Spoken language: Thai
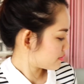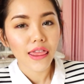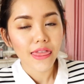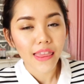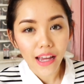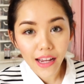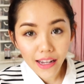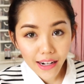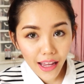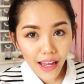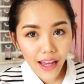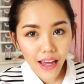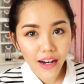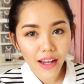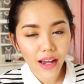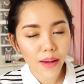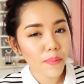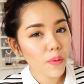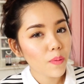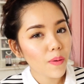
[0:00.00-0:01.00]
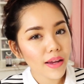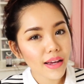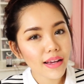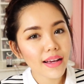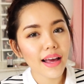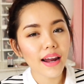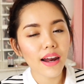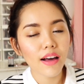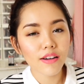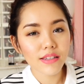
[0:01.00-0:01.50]
แต่งหน้านะคะไม่ว่ายัง
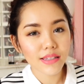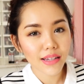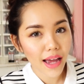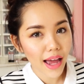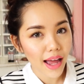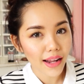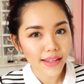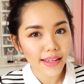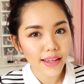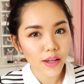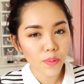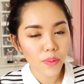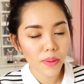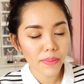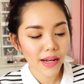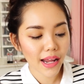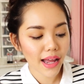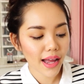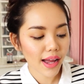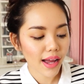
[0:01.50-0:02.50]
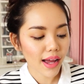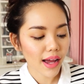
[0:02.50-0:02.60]
ไงเราก็จะขาดคิ้วไปไม่ได้